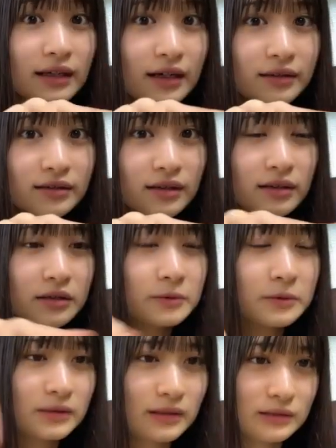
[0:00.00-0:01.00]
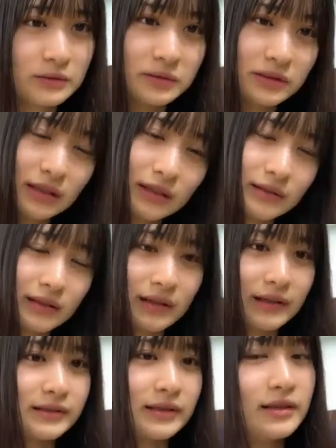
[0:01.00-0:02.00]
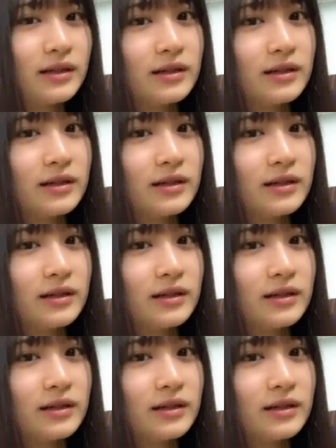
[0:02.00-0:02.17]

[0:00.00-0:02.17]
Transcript: あったと思ったらそう違う田中さんだよ